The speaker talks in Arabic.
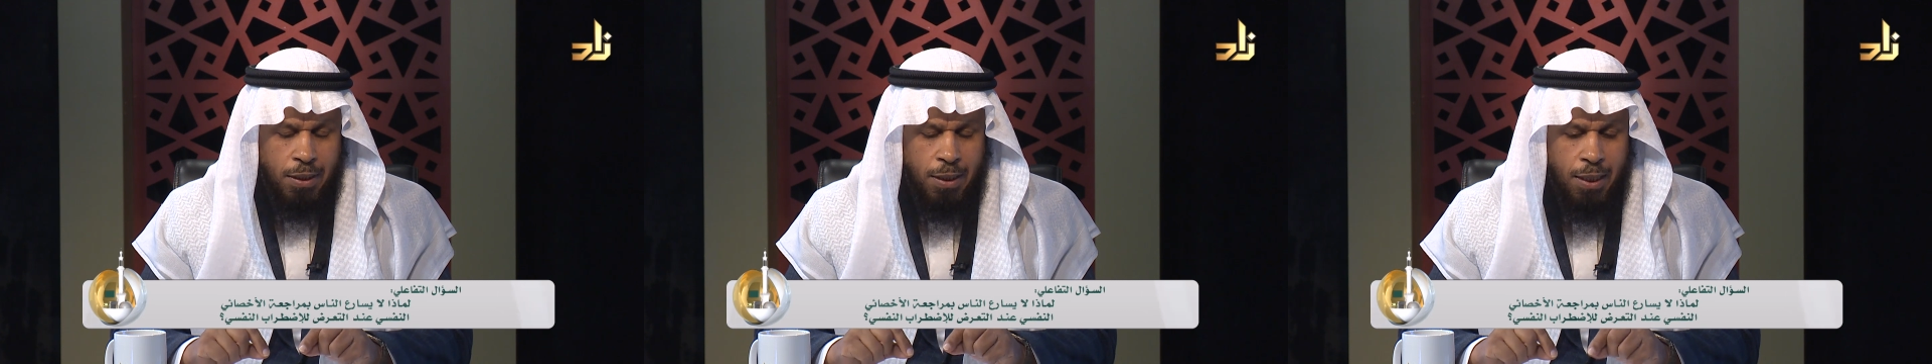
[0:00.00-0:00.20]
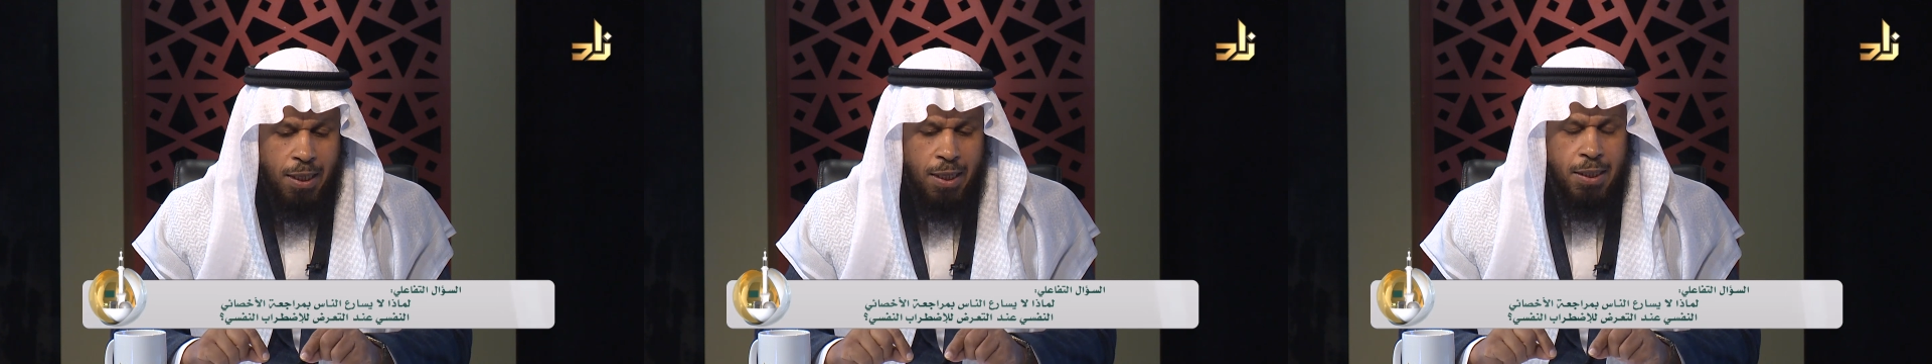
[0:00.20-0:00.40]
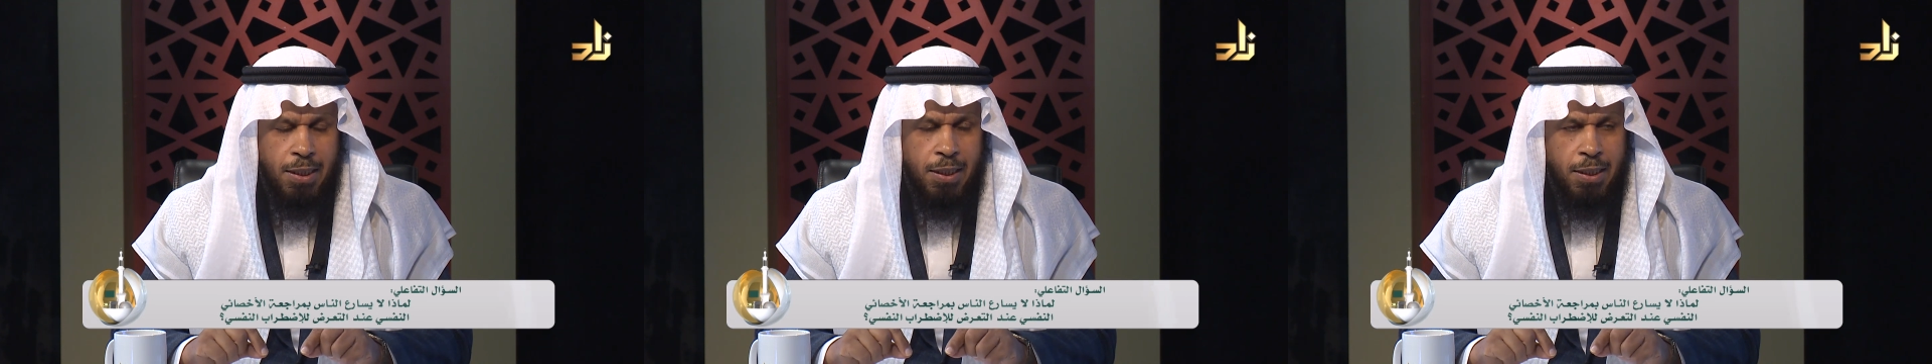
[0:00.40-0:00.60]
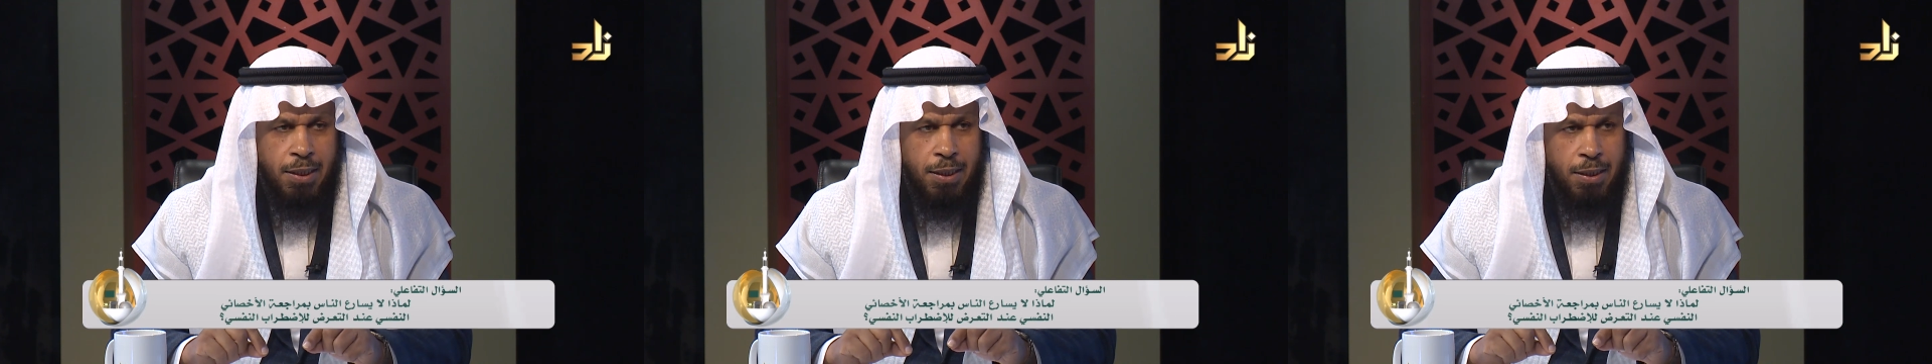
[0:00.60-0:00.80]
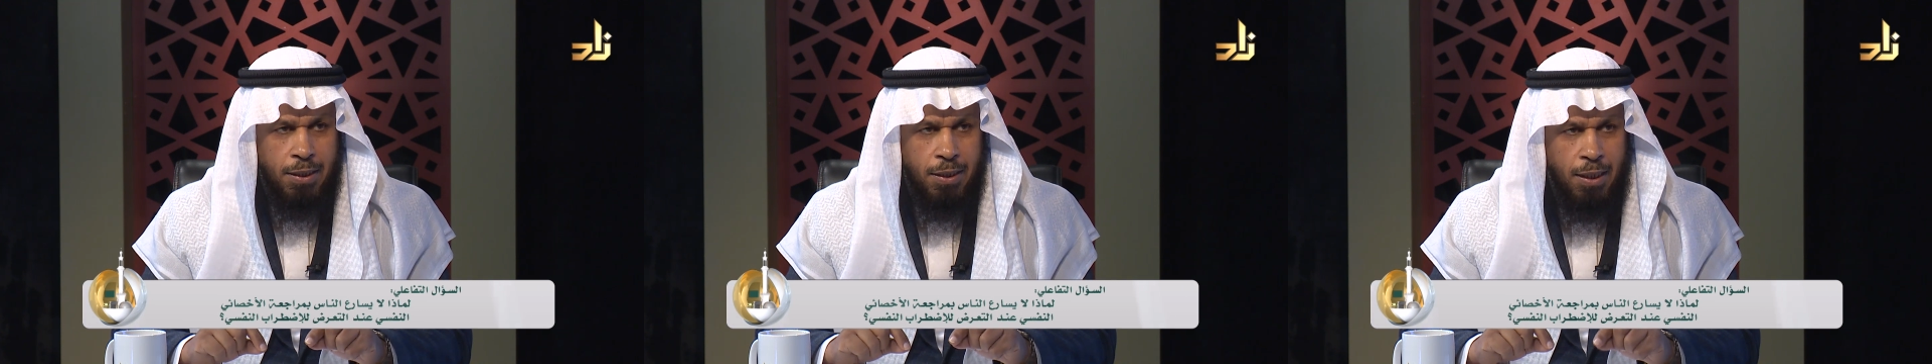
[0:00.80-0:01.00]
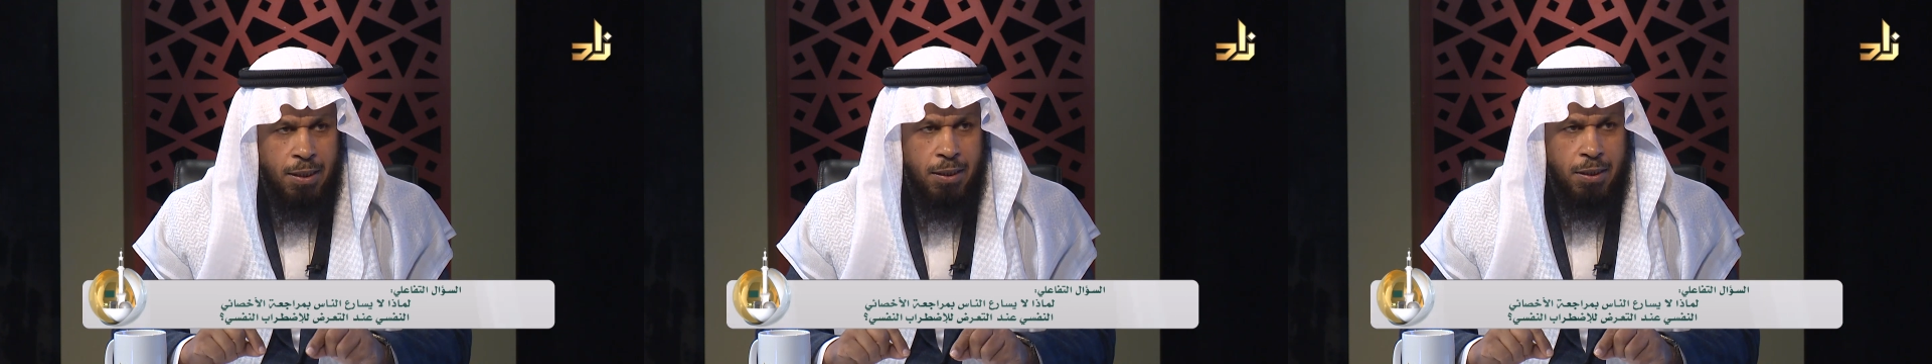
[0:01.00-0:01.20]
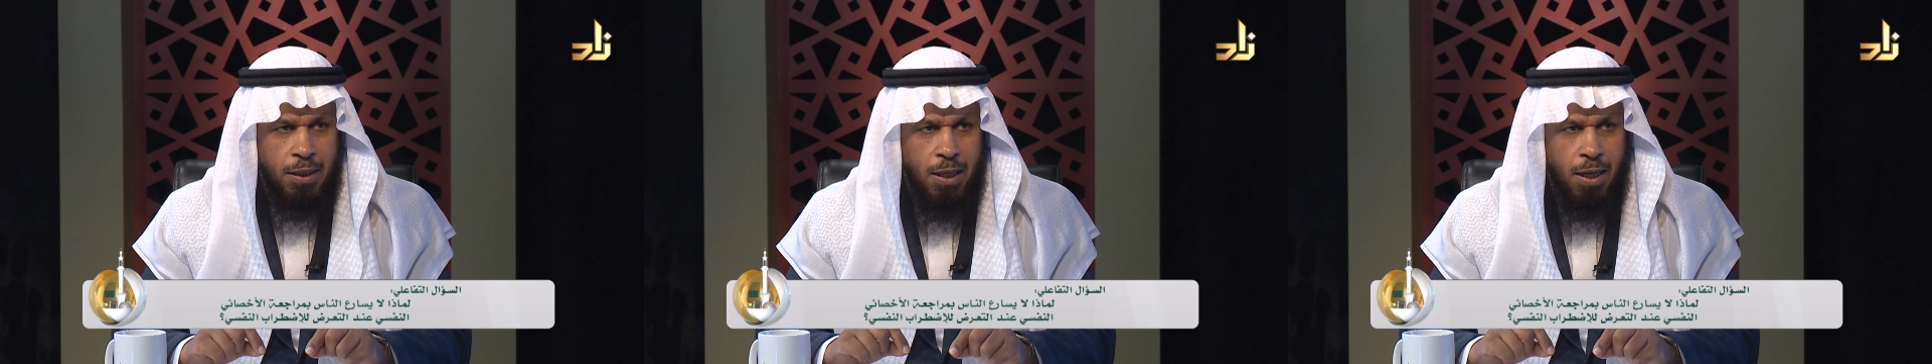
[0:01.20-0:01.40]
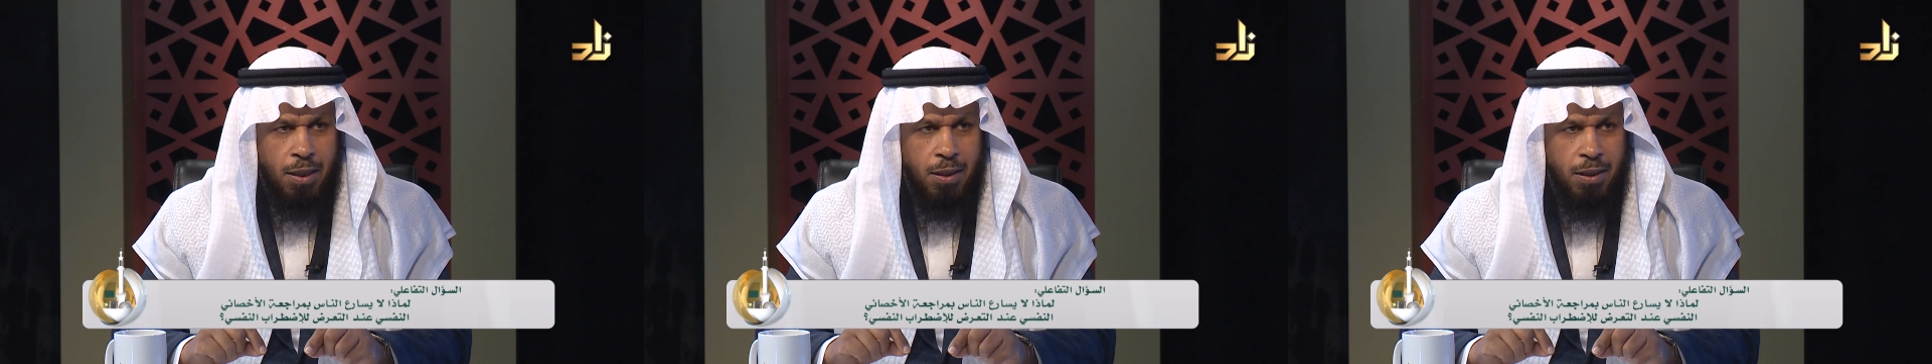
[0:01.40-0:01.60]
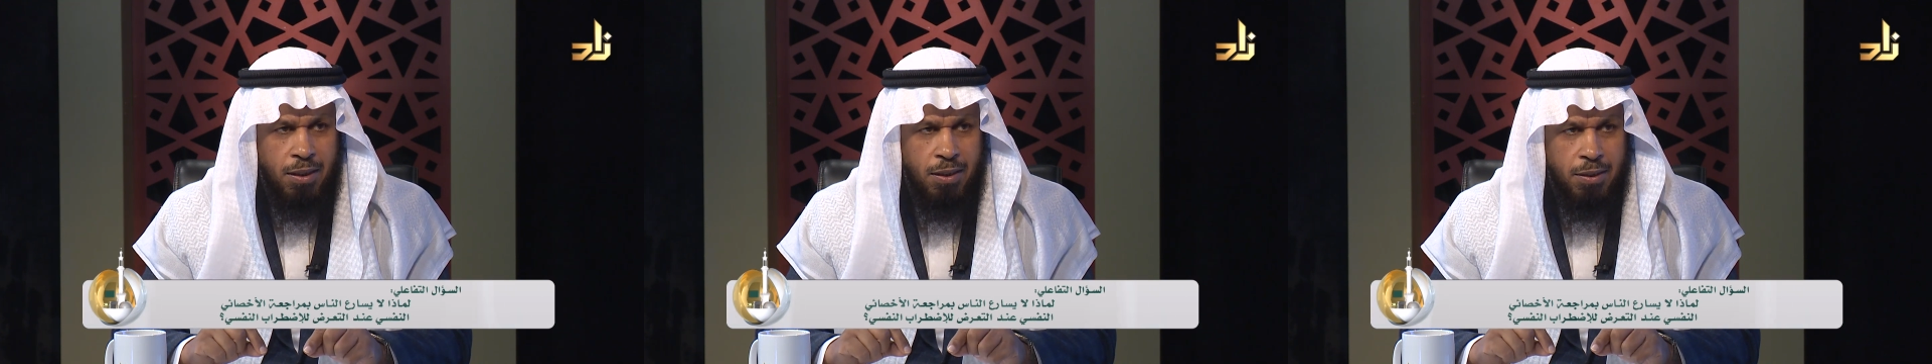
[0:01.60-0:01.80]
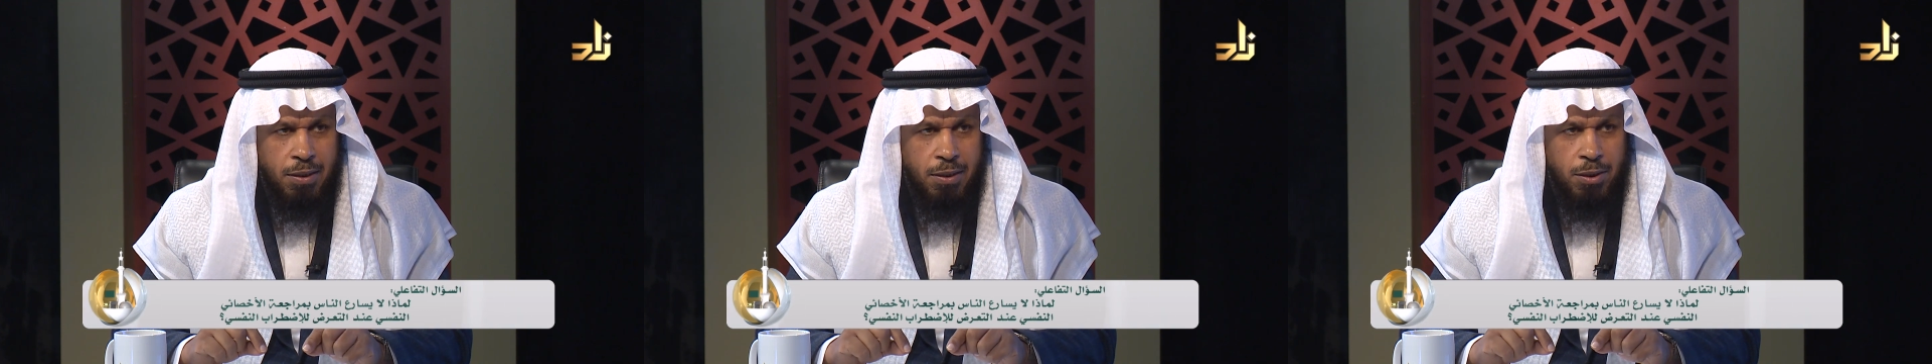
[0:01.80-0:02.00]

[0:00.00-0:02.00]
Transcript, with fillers: هذه العلاقة